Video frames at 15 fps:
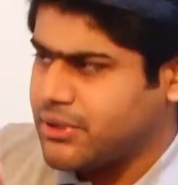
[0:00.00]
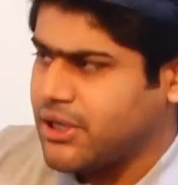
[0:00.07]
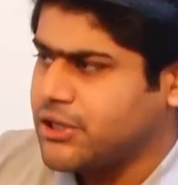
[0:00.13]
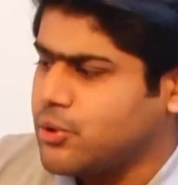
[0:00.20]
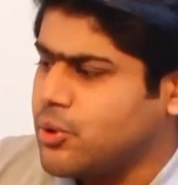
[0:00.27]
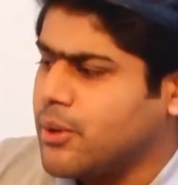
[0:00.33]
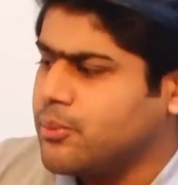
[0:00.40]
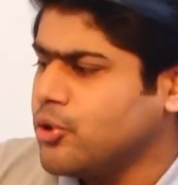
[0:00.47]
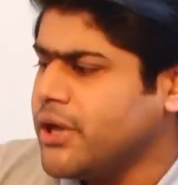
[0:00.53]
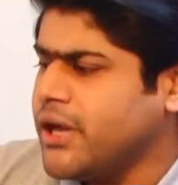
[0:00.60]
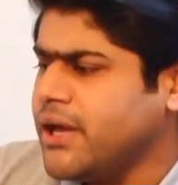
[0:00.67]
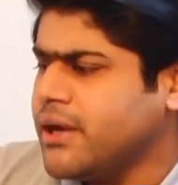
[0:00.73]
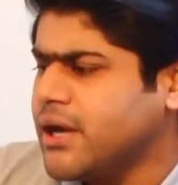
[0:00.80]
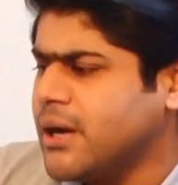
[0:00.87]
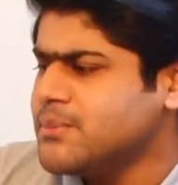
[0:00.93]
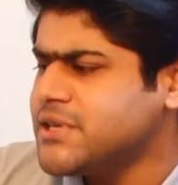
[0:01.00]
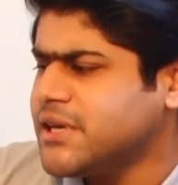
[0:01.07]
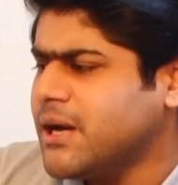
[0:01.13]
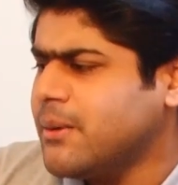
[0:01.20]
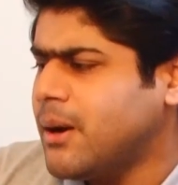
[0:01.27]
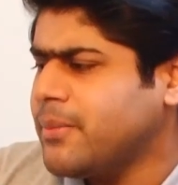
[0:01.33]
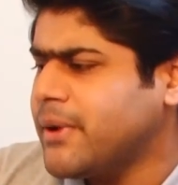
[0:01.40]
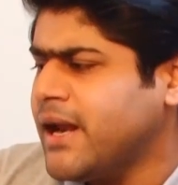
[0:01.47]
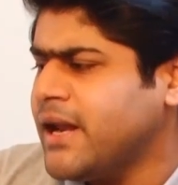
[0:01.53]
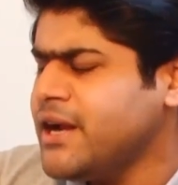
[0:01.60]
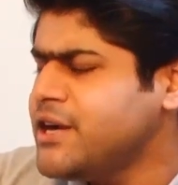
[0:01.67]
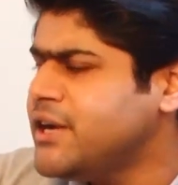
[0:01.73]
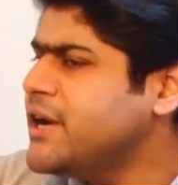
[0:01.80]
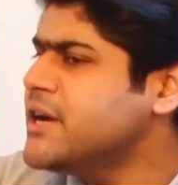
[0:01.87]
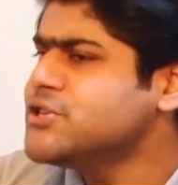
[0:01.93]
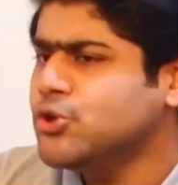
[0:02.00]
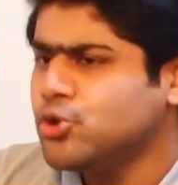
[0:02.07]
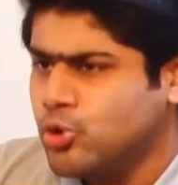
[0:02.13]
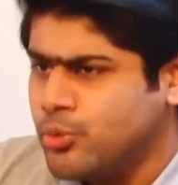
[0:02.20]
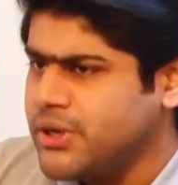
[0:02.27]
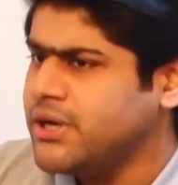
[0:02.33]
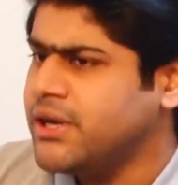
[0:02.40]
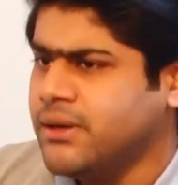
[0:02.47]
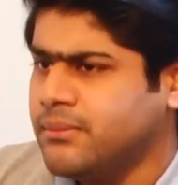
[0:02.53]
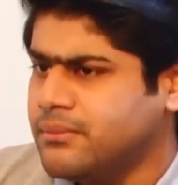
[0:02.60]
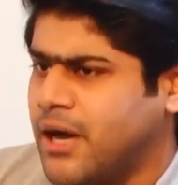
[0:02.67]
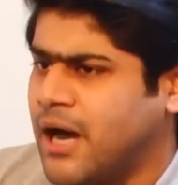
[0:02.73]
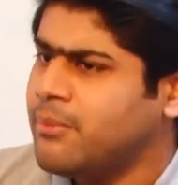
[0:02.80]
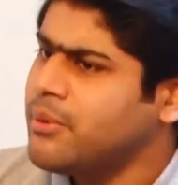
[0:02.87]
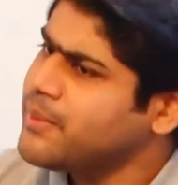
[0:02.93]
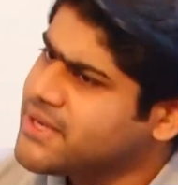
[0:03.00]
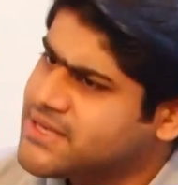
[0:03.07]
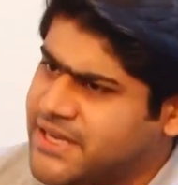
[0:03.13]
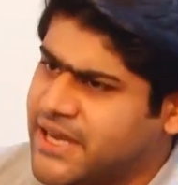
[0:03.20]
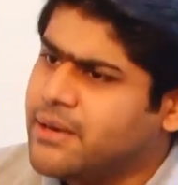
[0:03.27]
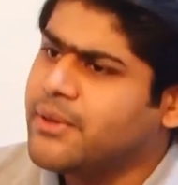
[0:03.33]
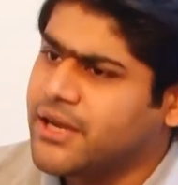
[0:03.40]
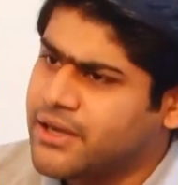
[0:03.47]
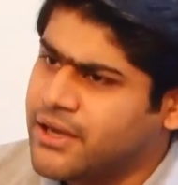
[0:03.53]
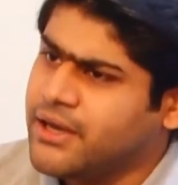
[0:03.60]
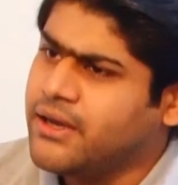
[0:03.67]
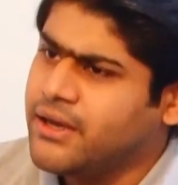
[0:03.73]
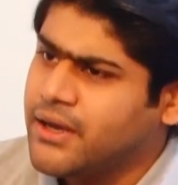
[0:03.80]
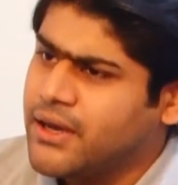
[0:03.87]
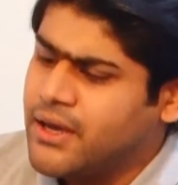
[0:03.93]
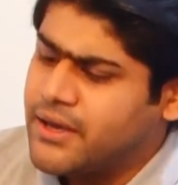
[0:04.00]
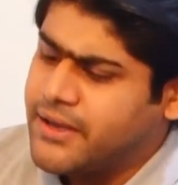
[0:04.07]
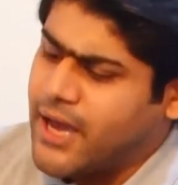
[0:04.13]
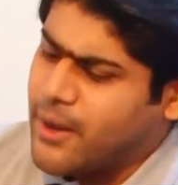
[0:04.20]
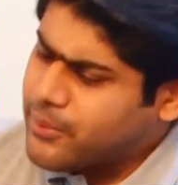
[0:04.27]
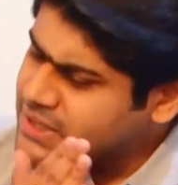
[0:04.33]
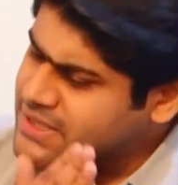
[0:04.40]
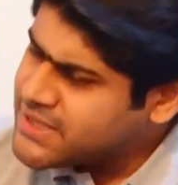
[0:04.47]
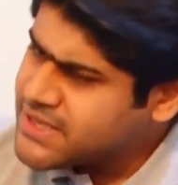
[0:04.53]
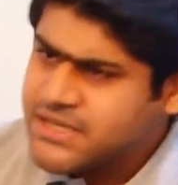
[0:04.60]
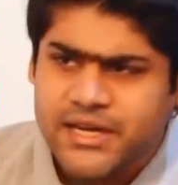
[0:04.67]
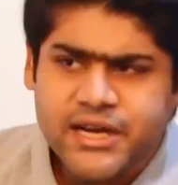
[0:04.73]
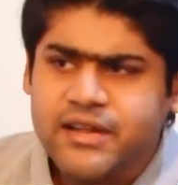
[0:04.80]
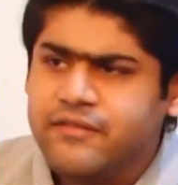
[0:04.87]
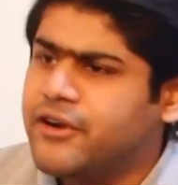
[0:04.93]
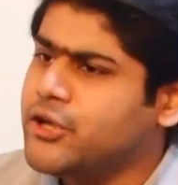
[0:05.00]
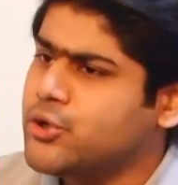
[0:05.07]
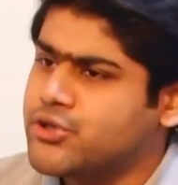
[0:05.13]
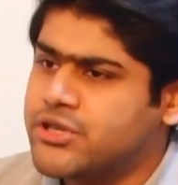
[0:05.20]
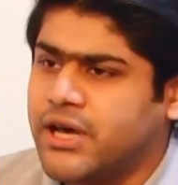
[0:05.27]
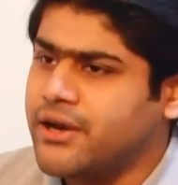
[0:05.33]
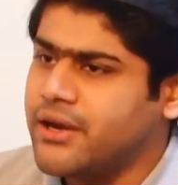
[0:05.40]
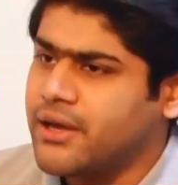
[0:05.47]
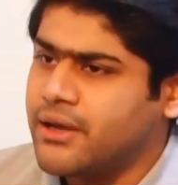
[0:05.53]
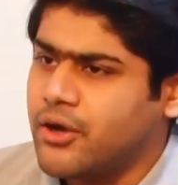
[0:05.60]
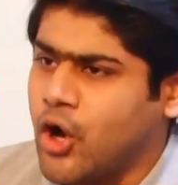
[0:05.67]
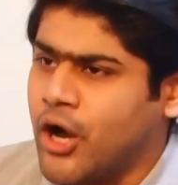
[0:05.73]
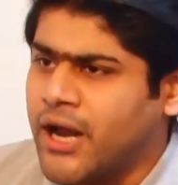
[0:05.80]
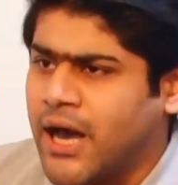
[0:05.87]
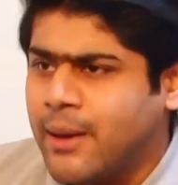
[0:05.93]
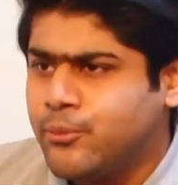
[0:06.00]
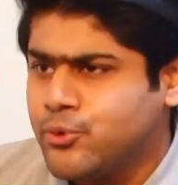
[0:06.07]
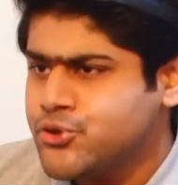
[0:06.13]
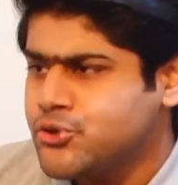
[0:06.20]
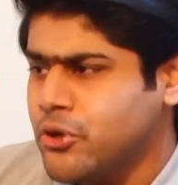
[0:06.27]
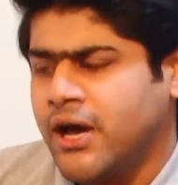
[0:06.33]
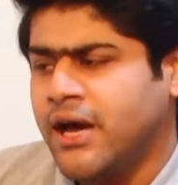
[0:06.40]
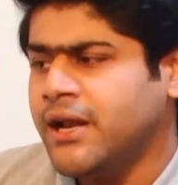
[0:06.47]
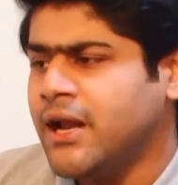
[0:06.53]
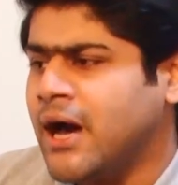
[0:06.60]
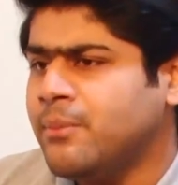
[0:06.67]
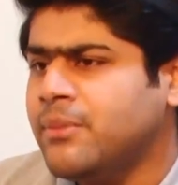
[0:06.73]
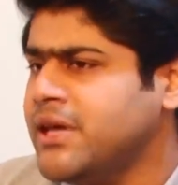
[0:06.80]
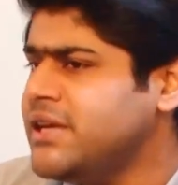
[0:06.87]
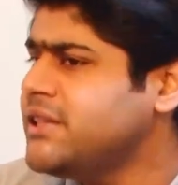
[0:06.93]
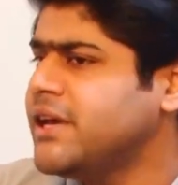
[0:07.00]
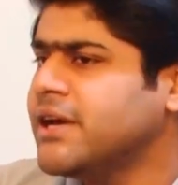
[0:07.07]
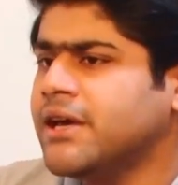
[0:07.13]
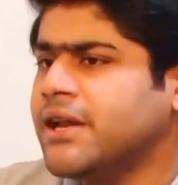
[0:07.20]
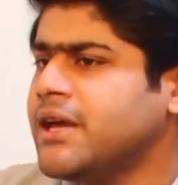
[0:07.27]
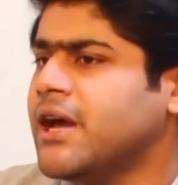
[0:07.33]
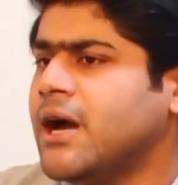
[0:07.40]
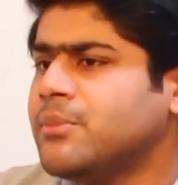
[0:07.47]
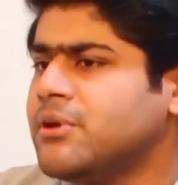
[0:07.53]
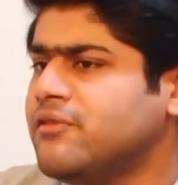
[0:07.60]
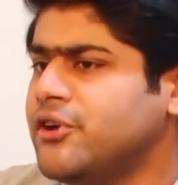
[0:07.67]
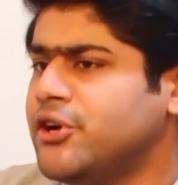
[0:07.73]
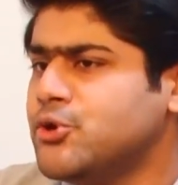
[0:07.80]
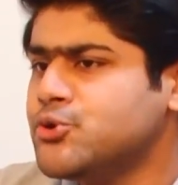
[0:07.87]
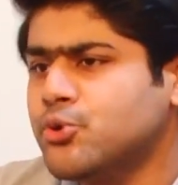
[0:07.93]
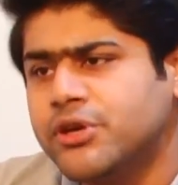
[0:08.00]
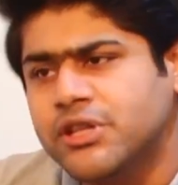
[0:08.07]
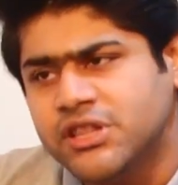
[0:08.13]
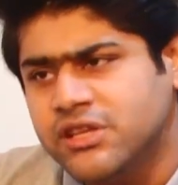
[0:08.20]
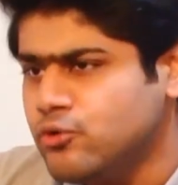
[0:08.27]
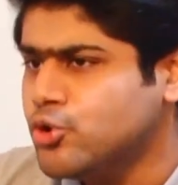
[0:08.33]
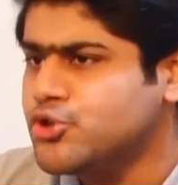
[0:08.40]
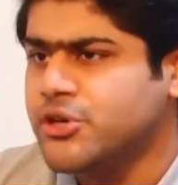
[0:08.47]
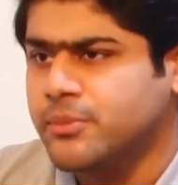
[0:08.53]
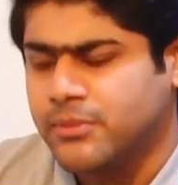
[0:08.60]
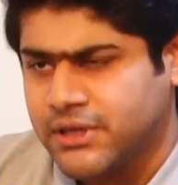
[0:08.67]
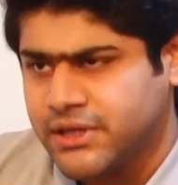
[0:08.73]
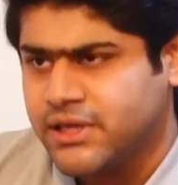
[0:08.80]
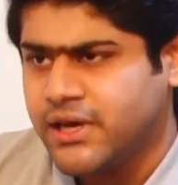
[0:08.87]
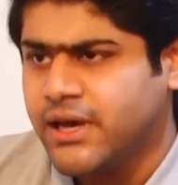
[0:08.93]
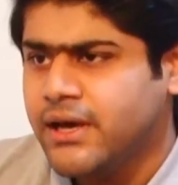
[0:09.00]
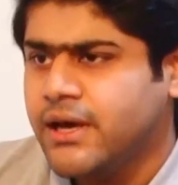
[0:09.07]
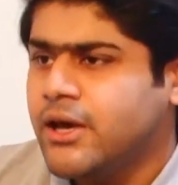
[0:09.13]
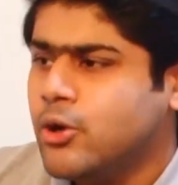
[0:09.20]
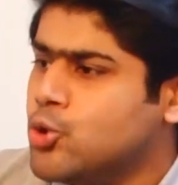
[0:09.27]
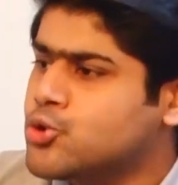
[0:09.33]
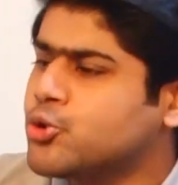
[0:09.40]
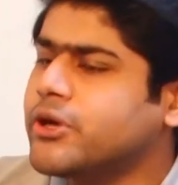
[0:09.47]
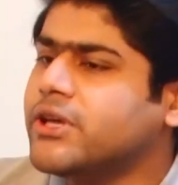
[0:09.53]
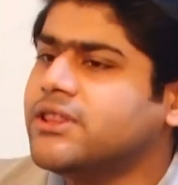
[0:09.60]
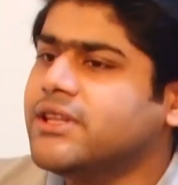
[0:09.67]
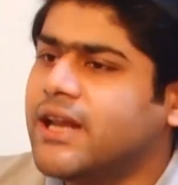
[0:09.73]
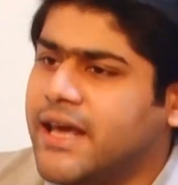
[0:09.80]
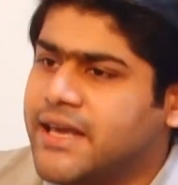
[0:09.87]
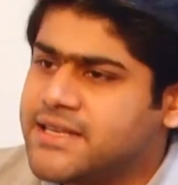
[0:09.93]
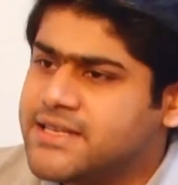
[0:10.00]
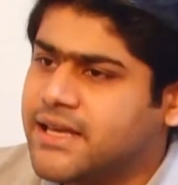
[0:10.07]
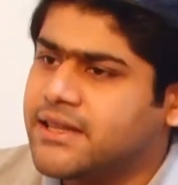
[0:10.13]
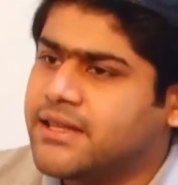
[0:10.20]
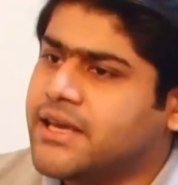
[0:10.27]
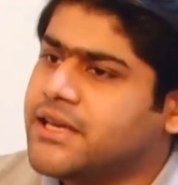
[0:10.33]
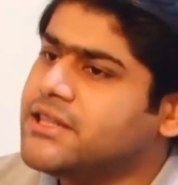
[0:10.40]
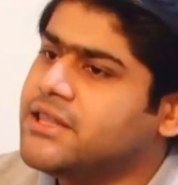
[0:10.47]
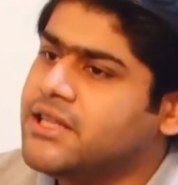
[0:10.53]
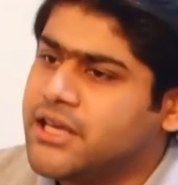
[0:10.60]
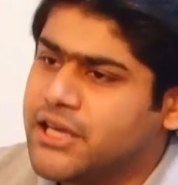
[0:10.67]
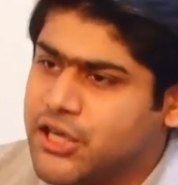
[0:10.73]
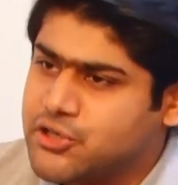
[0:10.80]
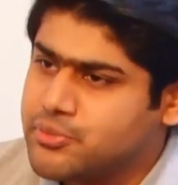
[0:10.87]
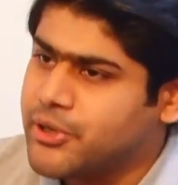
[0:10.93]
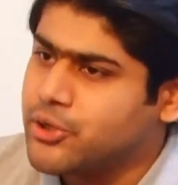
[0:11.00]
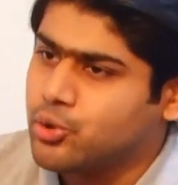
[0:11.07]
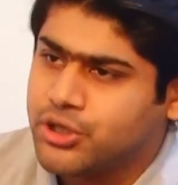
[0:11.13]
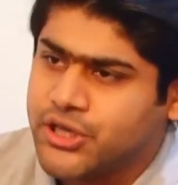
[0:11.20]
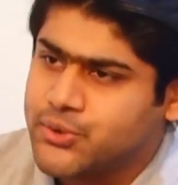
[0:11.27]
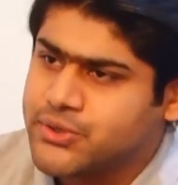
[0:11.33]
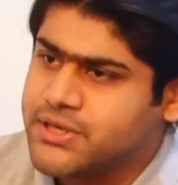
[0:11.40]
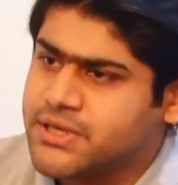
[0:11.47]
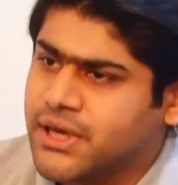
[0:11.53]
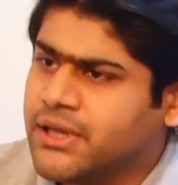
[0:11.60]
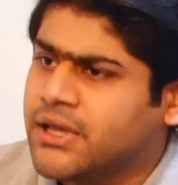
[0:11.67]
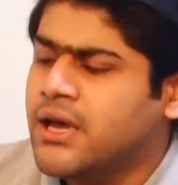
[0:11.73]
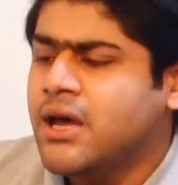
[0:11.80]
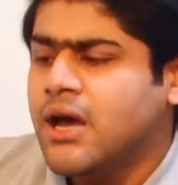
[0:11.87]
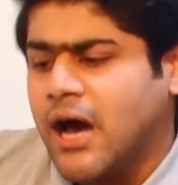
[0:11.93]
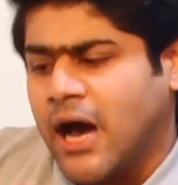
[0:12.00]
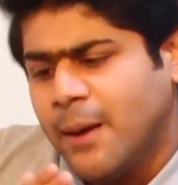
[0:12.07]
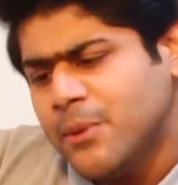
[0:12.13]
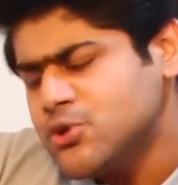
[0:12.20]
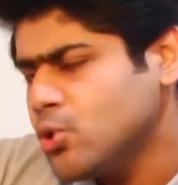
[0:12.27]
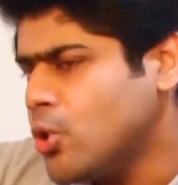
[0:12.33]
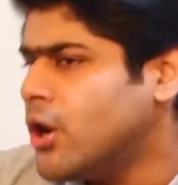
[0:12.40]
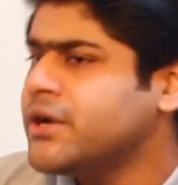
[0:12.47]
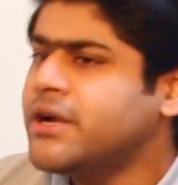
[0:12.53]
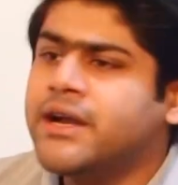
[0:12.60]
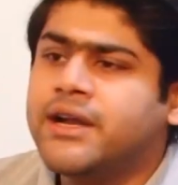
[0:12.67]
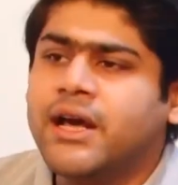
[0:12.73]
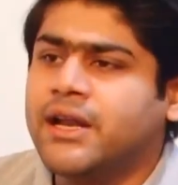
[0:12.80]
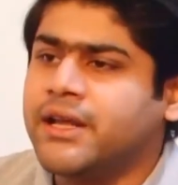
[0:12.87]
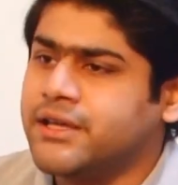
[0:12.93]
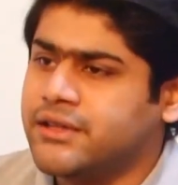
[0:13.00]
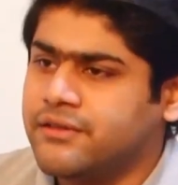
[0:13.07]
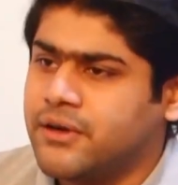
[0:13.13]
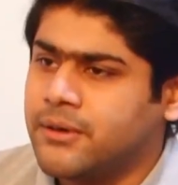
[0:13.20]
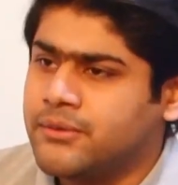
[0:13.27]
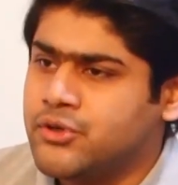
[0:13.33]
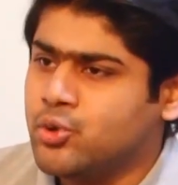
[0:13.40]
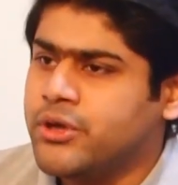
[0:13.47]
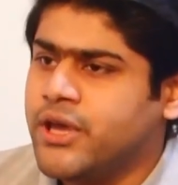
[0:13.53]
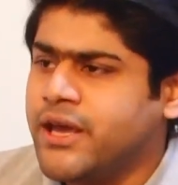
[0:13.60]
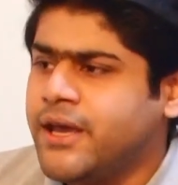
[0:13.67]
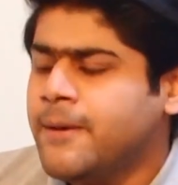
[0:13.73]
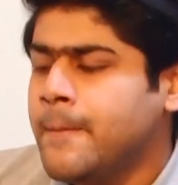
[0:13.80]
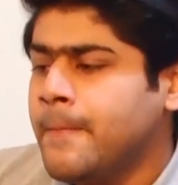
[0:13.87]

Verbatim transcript: बताता हूँ आपको कि कम से कम आप कह लेंगे डेढ़ से दो महीने आप अपने जहन में रखें कि आप कंसिस्टेंटली वीडियोस डाल रहे हैं और आप उस दौरान आप नहीं देख रहे कि आपकी वीडियोस को कितनी व्यूअरशिप मिलती है उसको कितने लाइक्स आते हैं कितनी इंगेजमेंट होती है उसके साथ आप बस कॉन्टेंट डालें एक दफ़ा क्योंकि